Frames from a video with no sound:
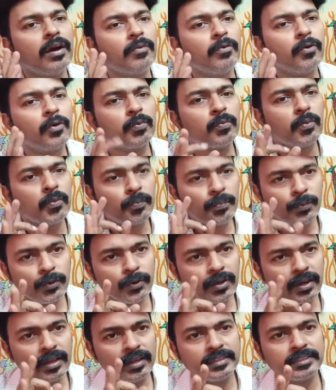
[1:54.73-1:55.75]
ஒரு
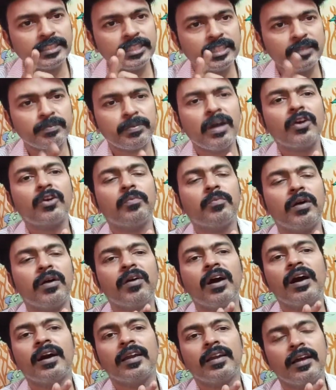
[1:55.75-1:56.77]
முப்பதாயிரம் ஹெட்செட் பார்க்குமா
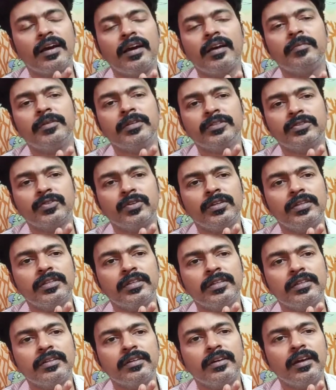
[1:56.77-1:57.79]
வாங்கலாம் அப்படின்னு
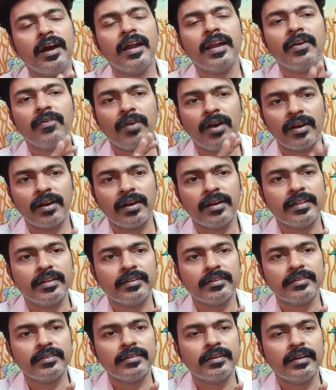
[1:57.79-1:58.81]
சொல்லிட்டு ஆனால் வாங்காதான்